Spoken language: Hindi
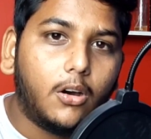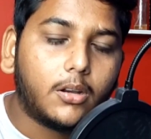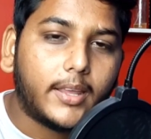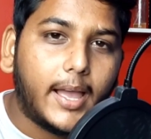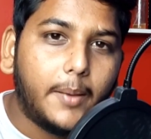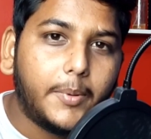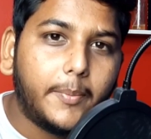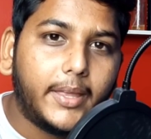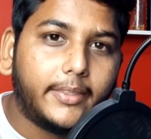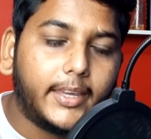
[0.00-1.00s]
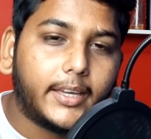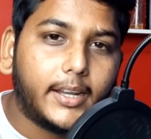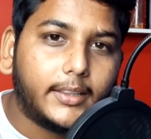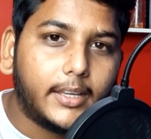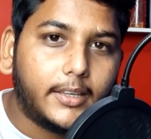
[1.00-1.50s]
और यहाँ पे मैं देख
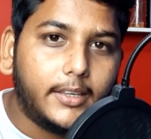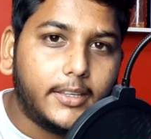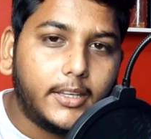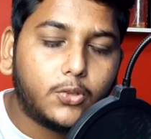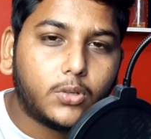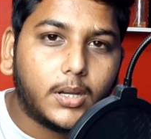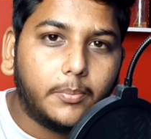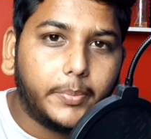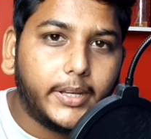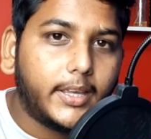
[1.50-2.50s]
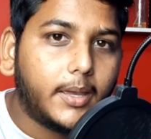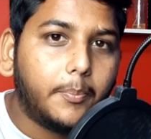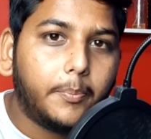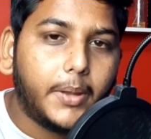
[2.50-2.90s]
रहा था कि ये जो कंपनी है